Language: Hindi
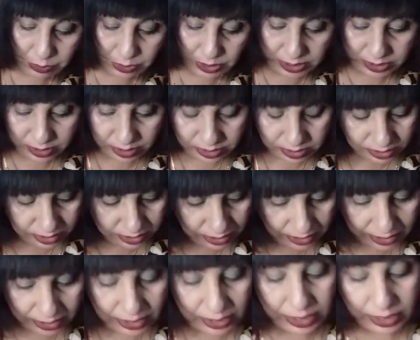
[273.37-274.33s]
क्वांटिटी
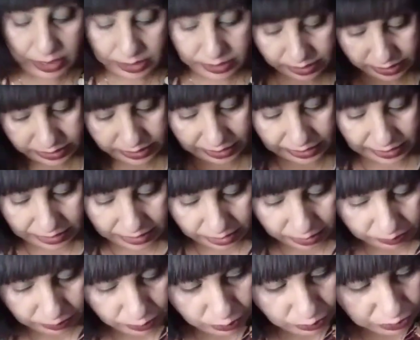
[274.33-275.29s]
है डिटेल
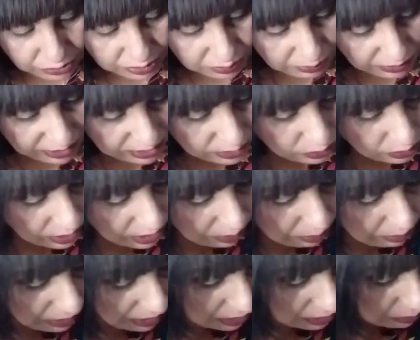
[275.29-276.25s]
रिव्यूज़ में जो
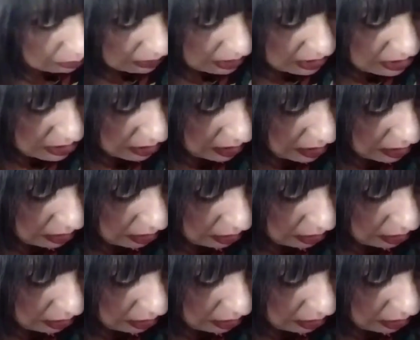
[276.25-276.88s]
है बाद में शेयर